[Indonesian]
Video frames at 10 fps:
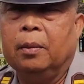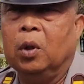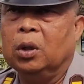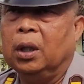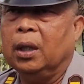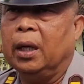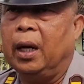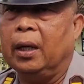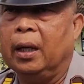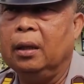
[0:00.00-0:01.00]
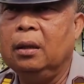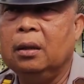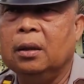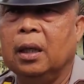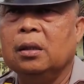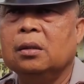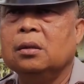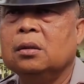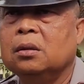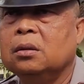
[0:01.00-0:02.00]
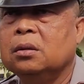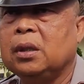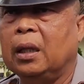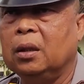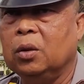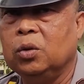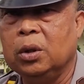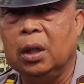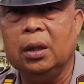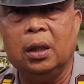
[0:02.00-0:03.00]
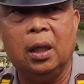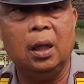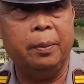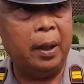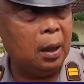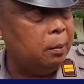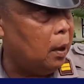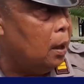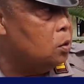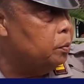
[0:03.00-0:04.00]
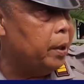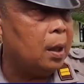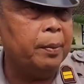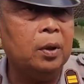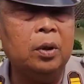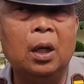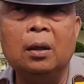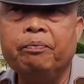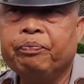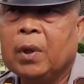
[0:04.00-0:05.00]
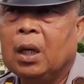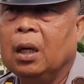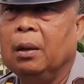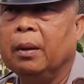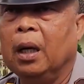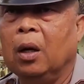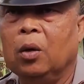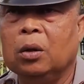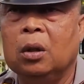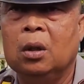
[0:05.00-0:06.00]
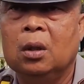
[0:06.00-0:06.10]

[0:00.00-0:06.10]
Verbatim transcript: mounting ke kanan dan saat itu juga dari arah barat melaju pickup itu yang eh, mengangkut